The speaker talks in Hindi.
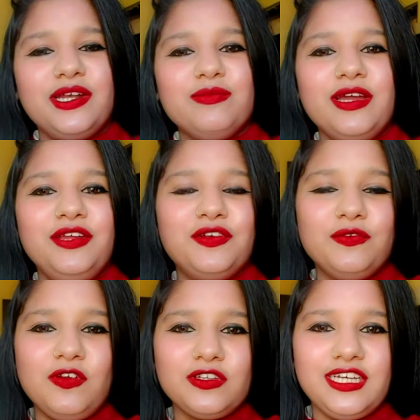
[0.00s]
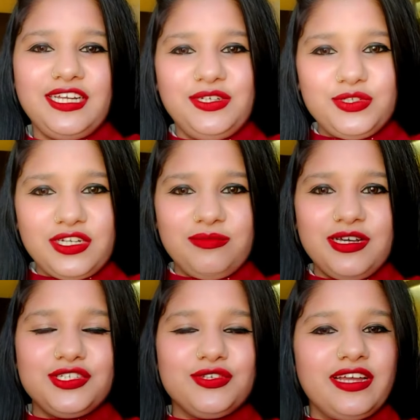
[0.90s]
बैक टू माय यूट्यूब ब्लॉग रेनू
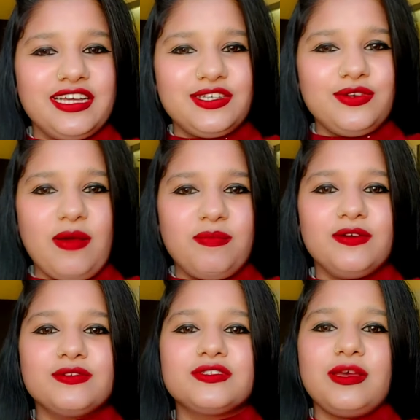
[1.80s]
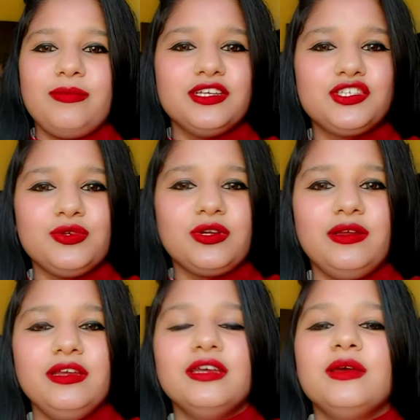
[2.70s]
शर्मा सो कैसे हो आप लोग सभी अच्छे
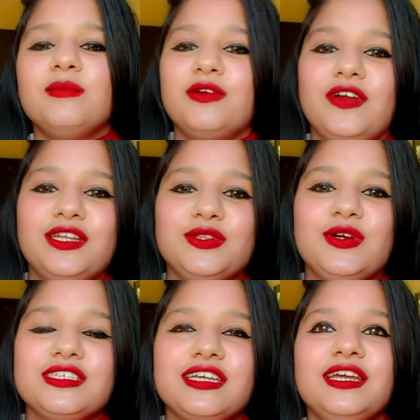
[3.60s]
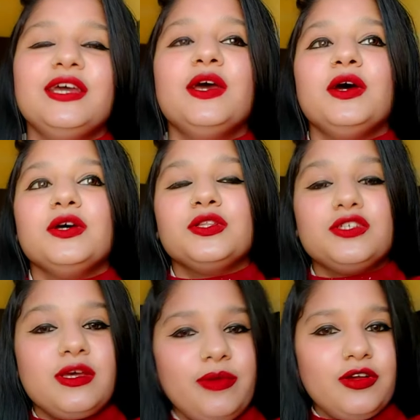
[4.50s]
होंगे भगवान की दुआ से
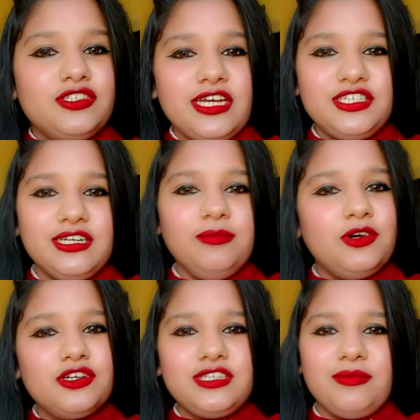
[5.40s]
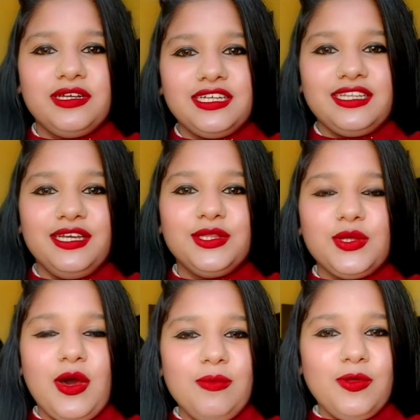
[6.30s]
तो सभी को जय श्री राम और जय माता दी
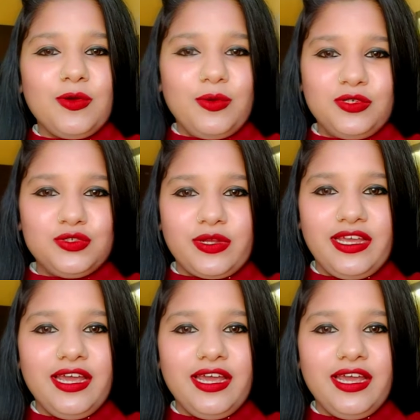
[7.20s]
तो हम लोग उठ चुके